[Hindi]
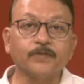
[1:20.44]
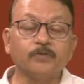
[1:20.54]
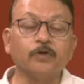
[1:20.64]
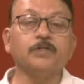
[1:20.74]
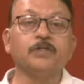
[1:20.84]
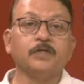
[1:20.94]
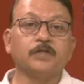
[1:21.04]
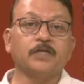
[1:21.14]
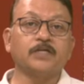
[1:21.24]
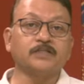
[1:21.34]
तो
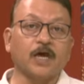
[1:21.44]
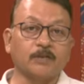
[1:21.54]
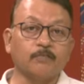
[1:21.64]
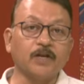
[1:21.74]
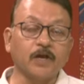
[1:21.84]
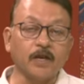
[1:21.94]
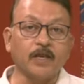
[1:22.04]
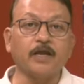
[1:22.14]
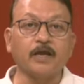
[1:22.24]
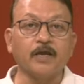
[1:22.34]
इनके साथ मिलकर
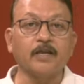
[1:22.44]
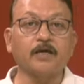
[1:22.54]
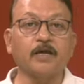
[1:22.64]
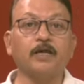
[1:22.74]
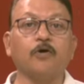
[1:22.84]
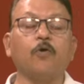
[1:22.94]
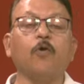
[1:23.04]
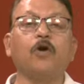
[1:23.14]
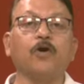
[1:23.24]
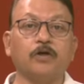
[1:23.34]
एक कहीं ना कहीं
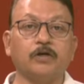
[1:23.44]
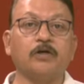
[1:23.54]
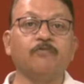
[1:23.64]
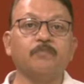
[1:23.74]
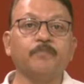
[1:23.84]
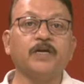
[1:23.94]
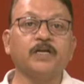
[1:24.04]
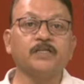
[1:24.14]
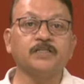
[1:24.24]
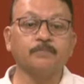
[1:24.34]
ओवरऑल डेवलपमेंट
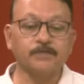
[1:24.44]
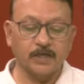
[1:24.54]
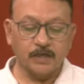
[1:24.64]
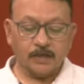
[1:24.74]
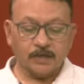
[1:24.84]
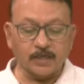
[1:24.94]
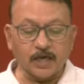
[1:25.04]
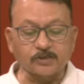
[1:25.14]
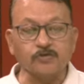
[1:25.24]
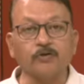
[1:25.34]
के हिसाब से
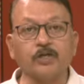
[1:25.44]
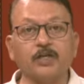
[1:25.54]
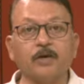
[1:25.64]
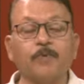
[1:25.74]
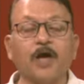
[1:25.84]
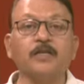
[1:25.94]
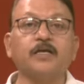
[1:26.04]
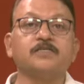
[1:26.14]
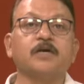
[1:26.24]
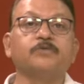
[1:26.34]
या सौ दिन के प्लान
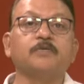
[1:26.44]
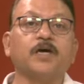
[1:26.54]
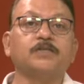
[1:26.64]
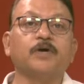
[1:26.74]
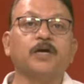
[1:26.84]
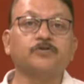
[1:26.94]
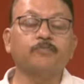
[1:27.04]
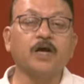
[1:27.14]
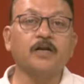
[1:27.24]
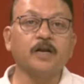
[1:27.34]
के हिसाब से भाजपा का जो
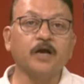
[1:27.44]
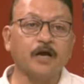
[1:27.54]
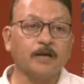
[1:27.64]
प्लान रहा जी